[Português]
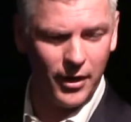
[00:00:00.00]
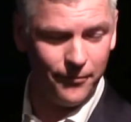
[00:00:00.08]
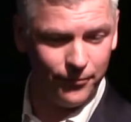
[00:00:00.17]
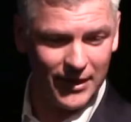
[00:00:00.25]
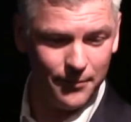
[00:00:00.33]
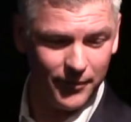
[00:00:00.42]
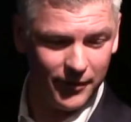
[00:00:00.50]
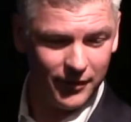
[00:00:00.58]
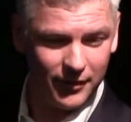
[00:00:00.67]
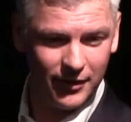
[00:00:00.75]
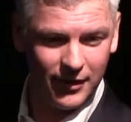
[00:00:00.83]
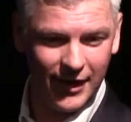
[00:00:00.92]
a Filipa
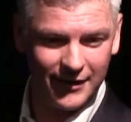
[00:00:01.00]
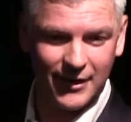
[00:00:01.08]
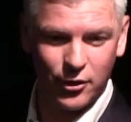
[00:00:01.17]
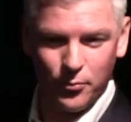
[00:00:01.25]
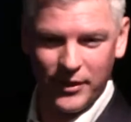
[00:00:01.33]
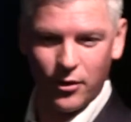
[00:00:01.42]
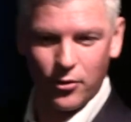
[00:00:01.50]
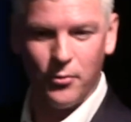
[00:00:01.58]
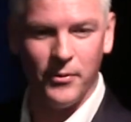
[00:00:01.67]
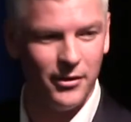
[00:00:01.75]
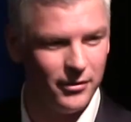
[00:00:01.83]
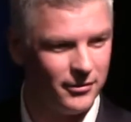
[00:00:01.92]
a ter comunhão
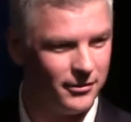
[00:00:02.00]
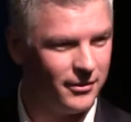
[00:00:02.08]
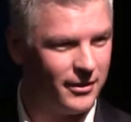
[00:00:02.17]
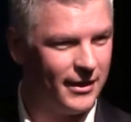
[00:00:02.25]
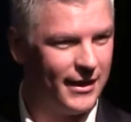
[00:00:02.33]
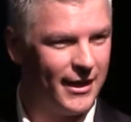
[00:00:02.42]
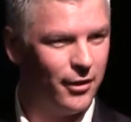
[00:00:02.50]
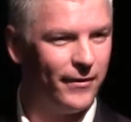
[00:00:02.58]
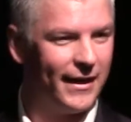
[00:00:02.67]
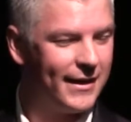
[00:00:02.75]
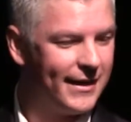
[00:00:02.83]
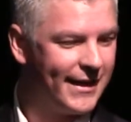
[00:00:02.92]
com ele. Ele
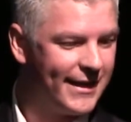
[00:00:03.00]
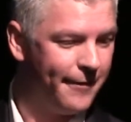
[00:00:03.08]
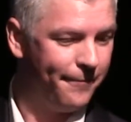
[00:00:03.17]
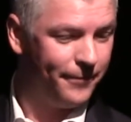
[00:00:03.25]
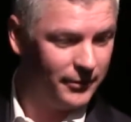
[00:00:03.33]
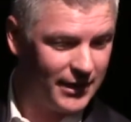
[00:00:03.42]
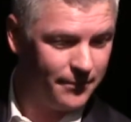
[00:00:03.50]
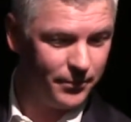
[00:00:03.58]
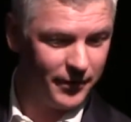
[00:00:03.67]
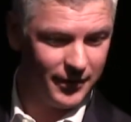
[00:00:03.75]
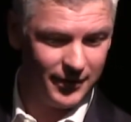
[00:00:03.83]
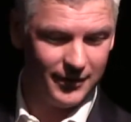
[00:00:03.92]
vai querer que a
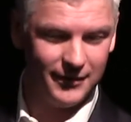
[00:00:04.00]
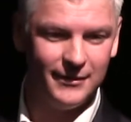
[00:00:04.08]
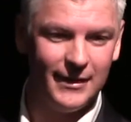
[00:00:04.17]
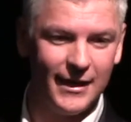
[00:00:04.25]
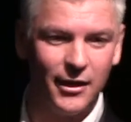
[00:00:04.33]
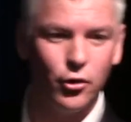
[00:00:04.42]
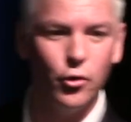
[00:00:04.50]
Filipa tenha